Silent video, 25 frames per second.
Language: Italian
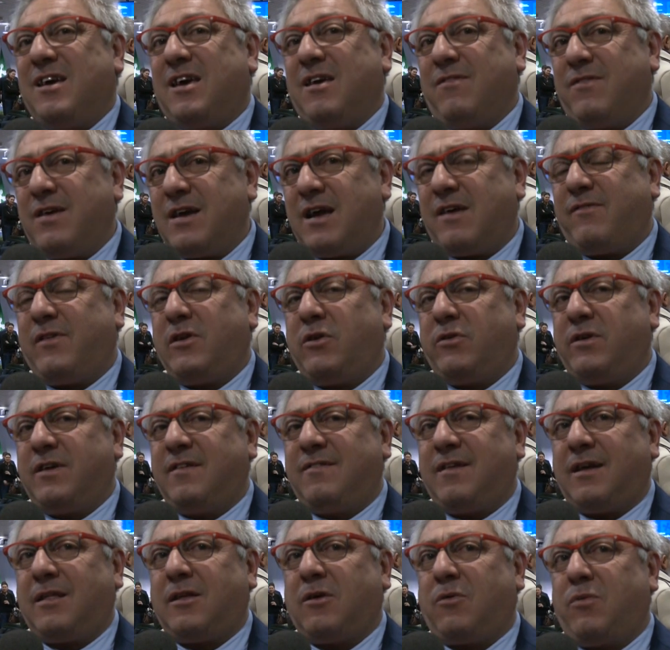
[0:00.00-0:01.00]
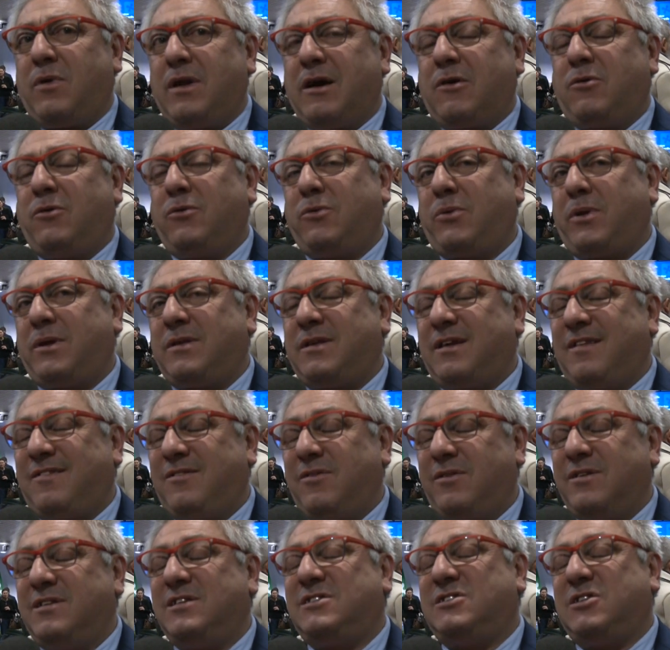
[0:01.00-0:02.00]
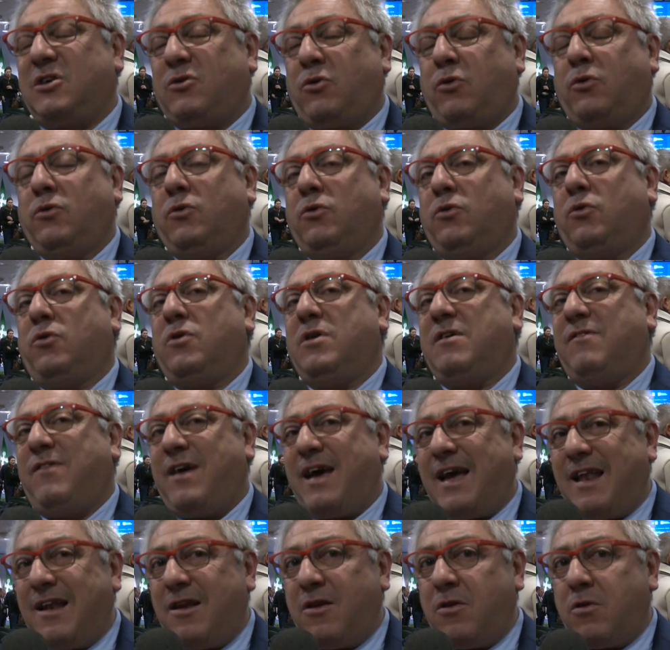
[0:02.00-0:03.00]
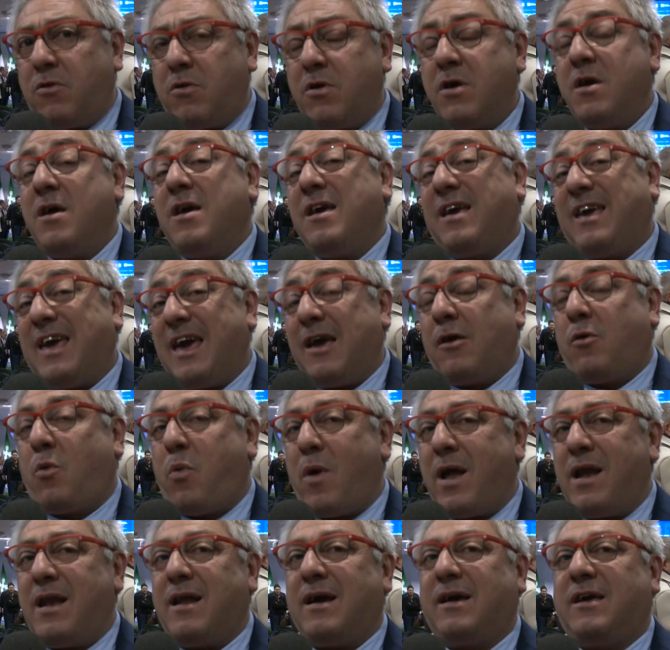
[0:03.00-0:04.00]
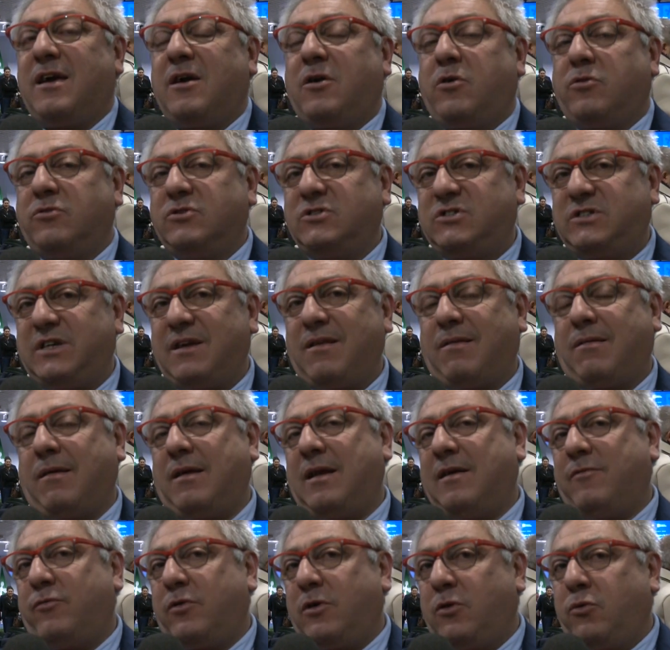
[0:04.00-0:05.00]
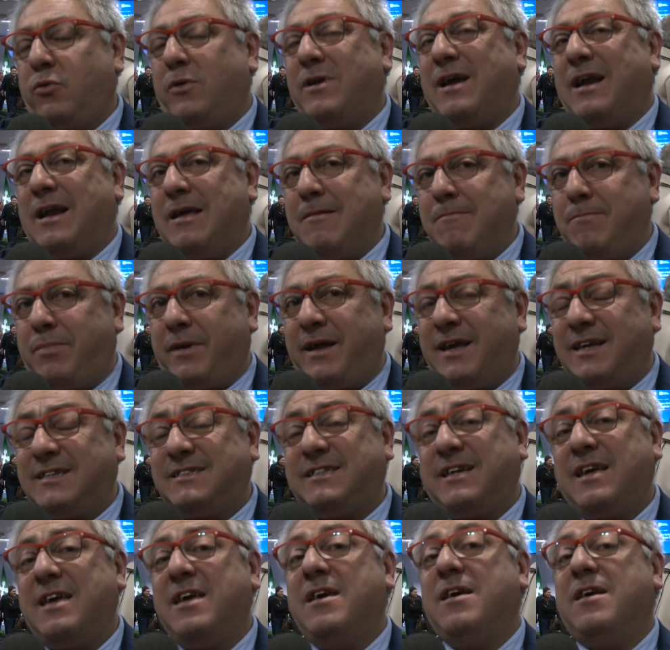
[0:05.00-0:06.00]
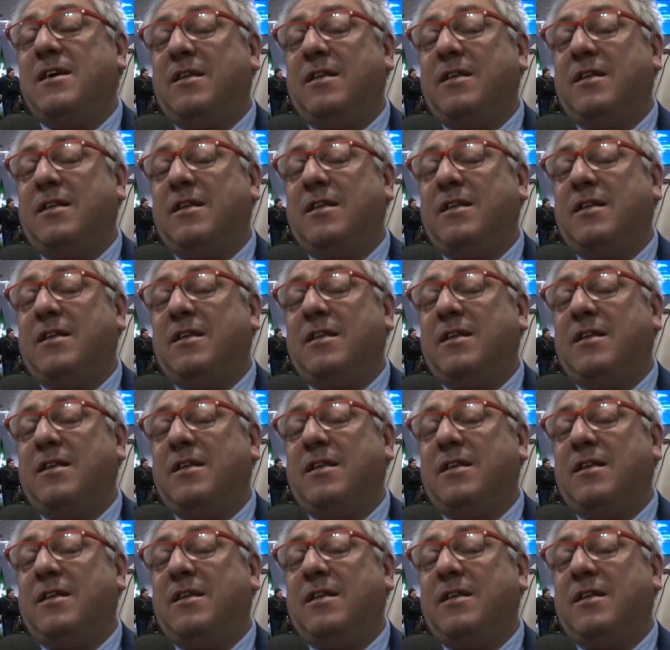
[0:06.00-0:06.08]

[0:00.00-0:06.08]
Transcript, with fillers: che venga valorizzata quella contrattazione di secondo livello che è quella che consente ai lavoratori e alle imprese